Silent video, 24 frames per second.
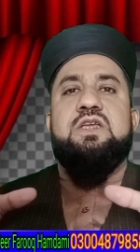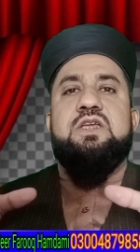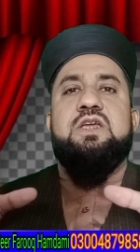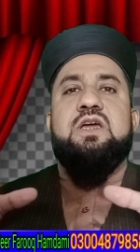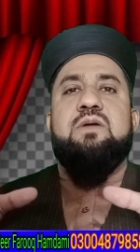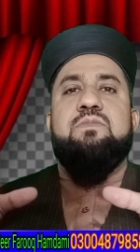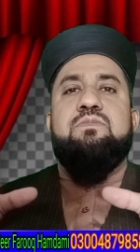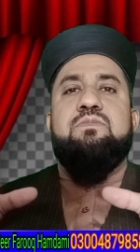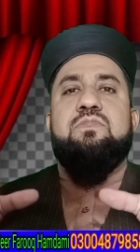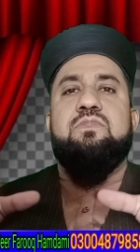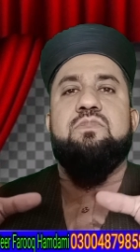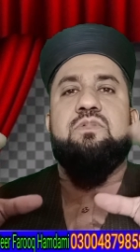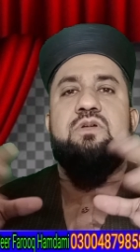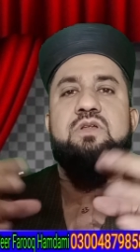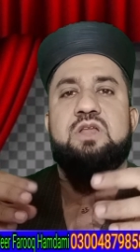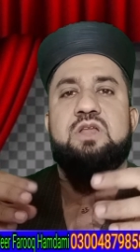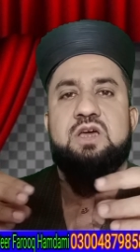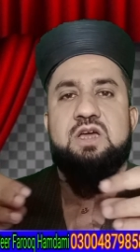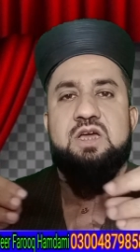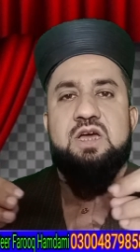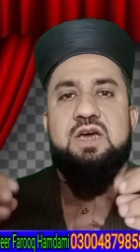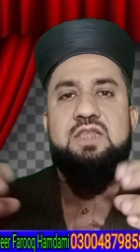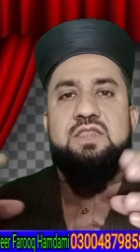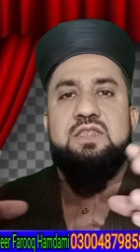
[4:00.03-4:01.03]
हैं या
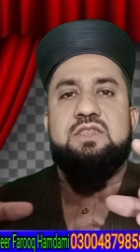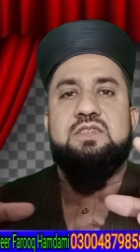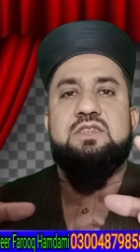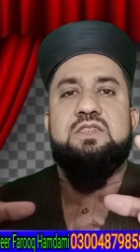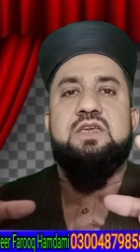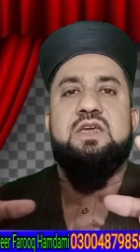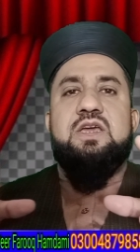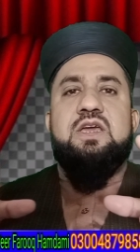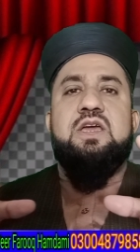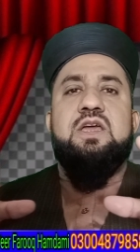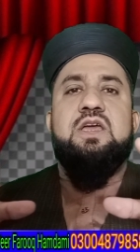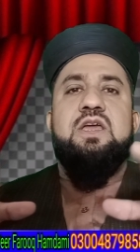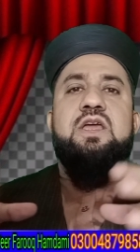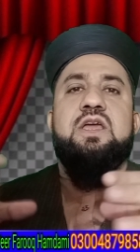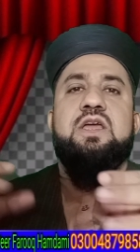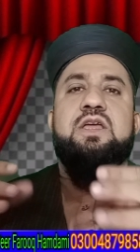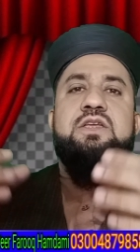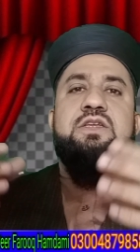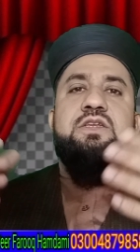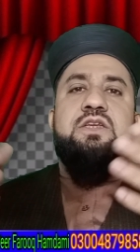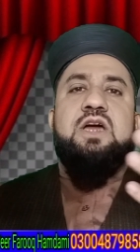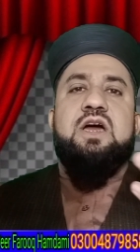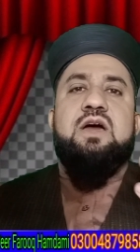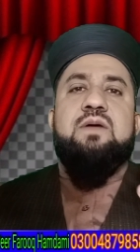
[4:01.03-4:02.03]
लगा देते हैं
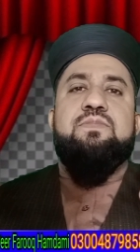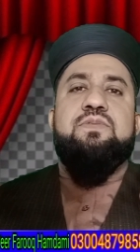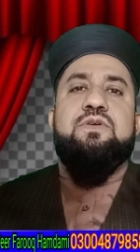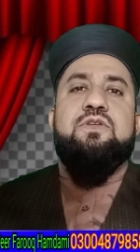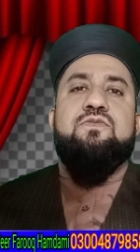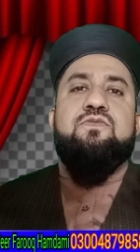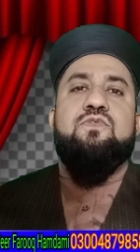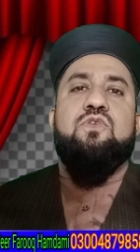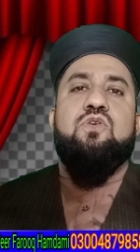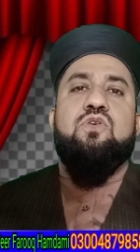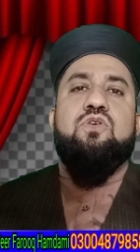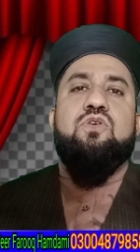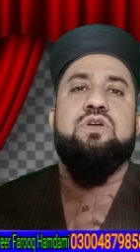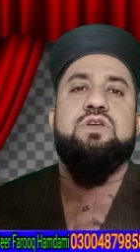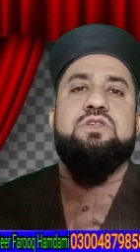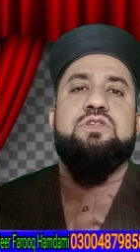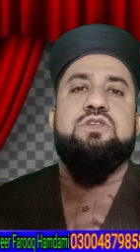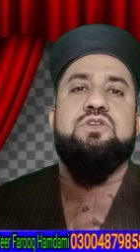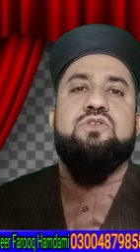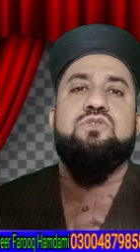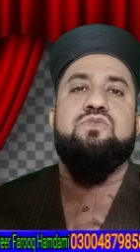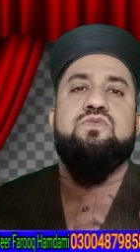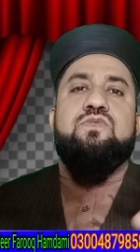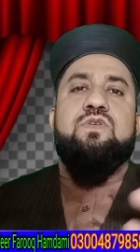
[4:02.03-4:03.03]
या फिर वो
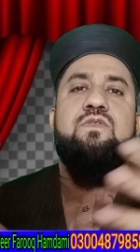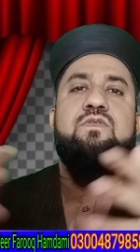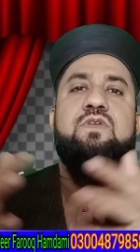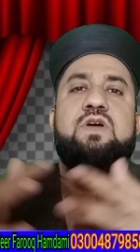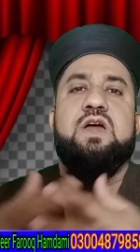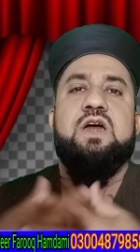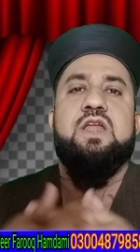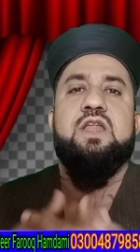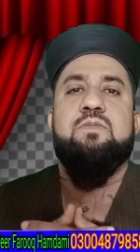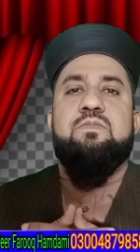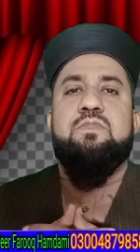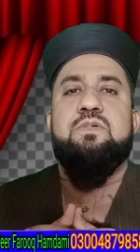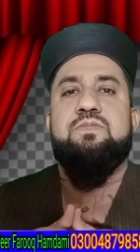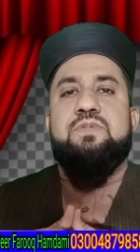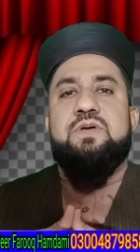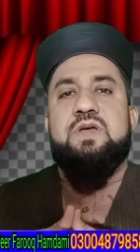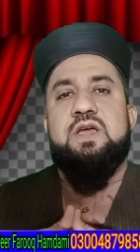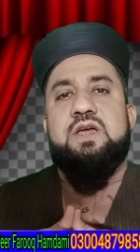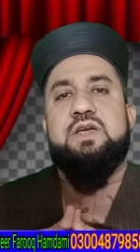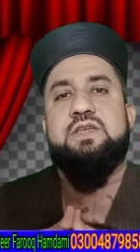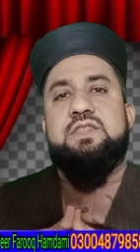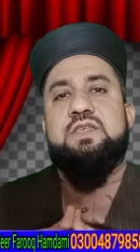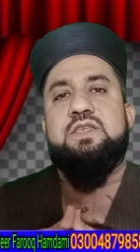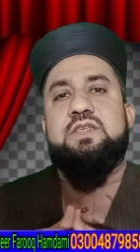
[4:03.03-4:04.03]
किसी कुएं वगैरह में
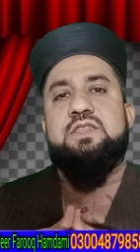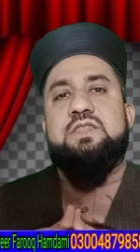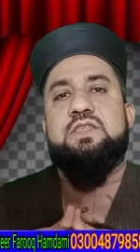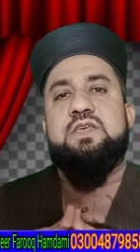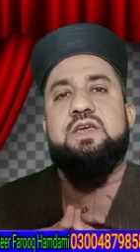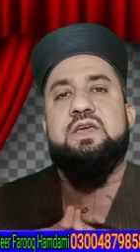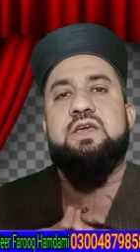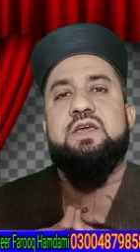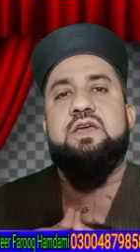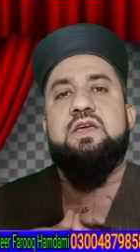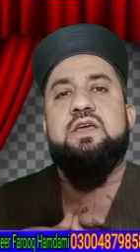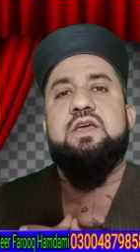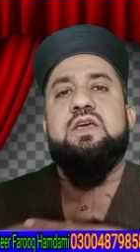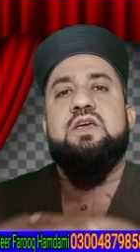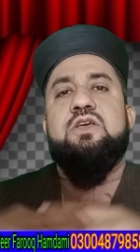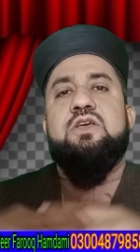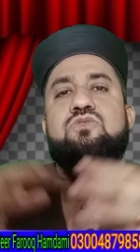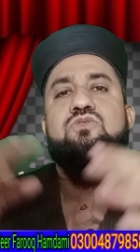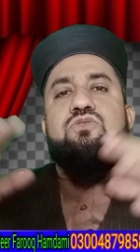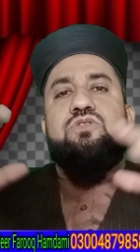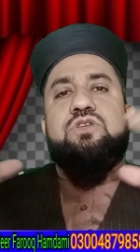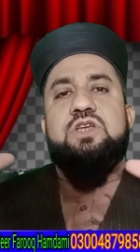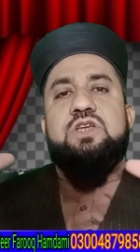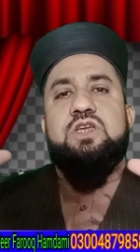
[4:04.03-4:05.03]
फेंक देते हैं
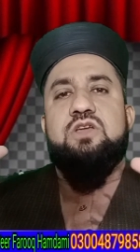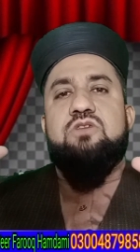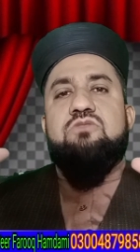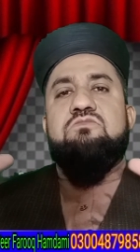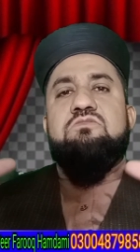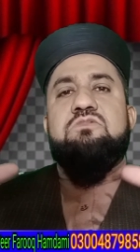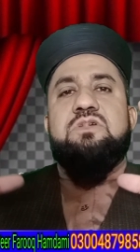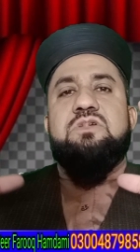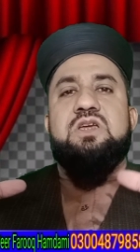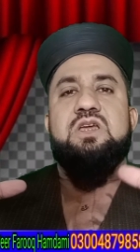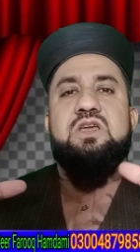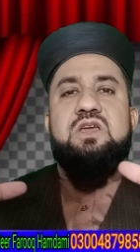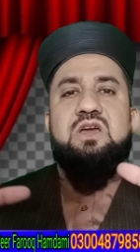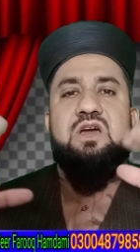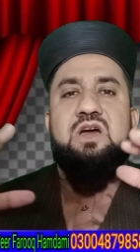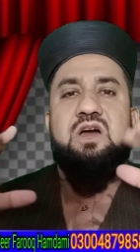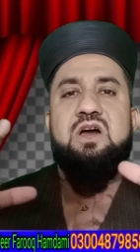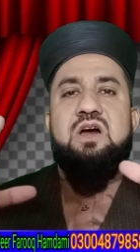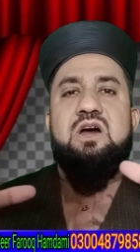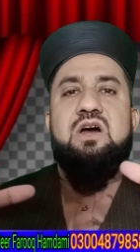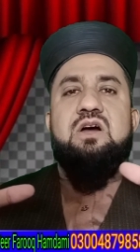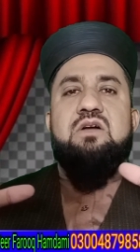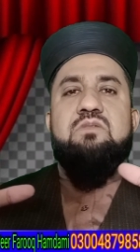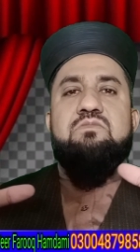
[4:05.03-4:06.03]
तो ये उनके
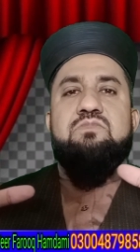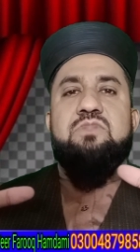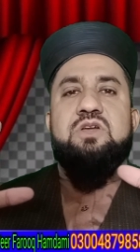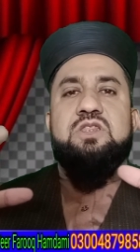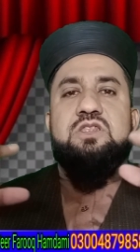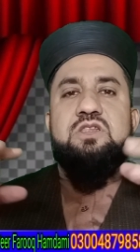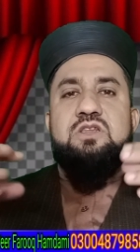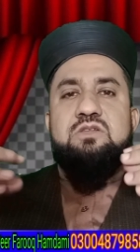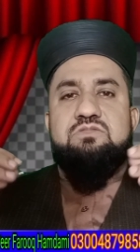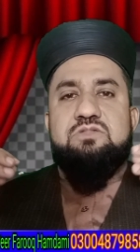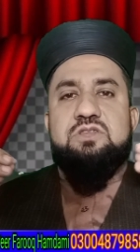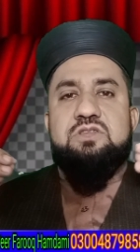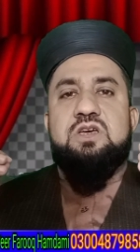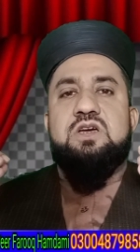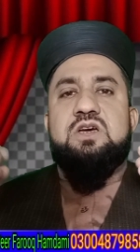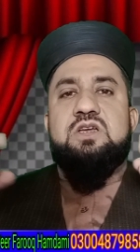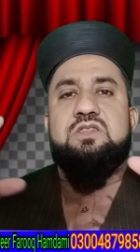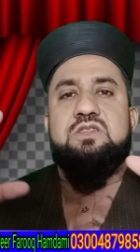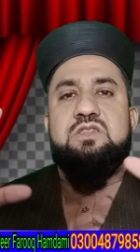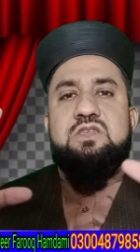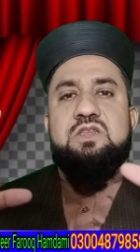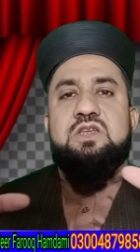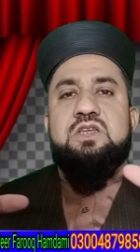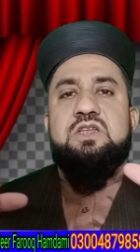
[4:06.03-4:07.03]
आ, मतलब
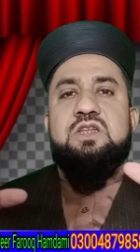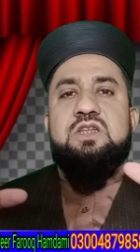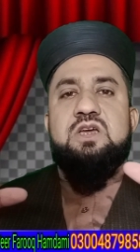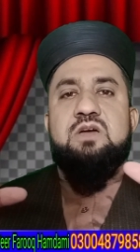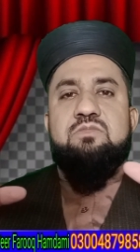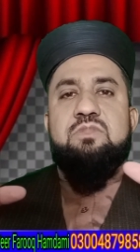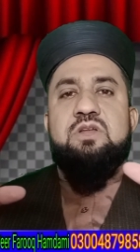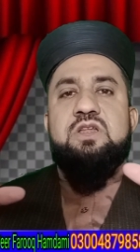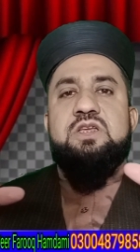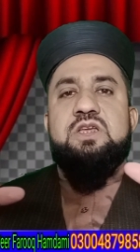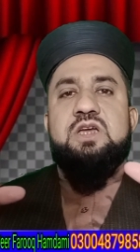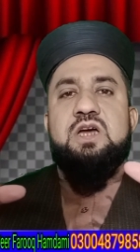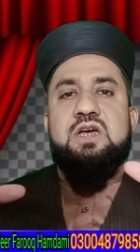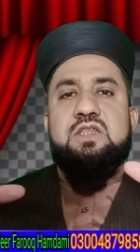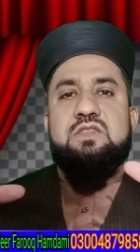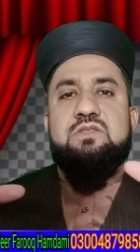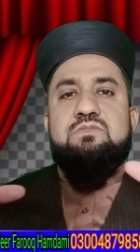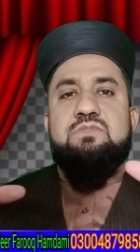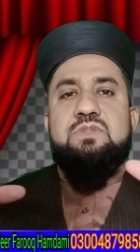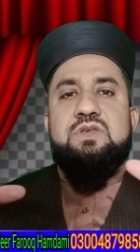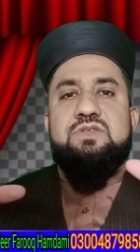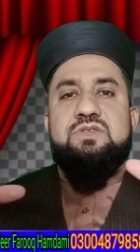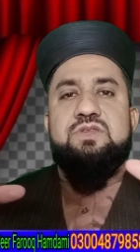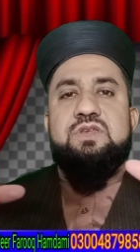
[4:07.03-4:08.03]
सख्त तरीन अमलियात
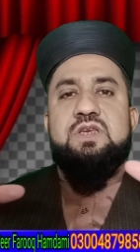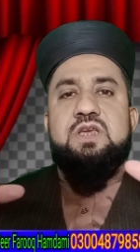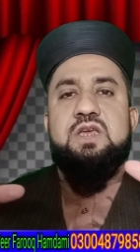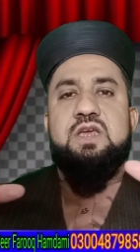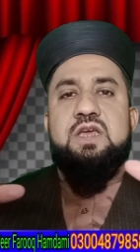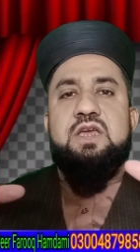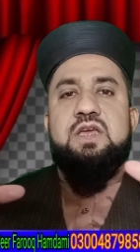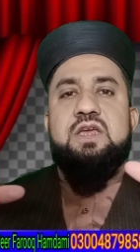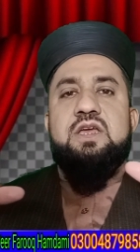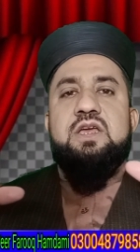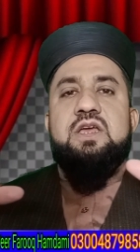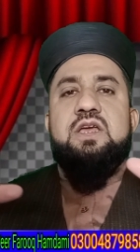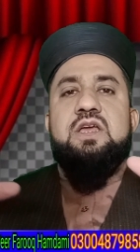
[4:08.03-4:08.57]
में से है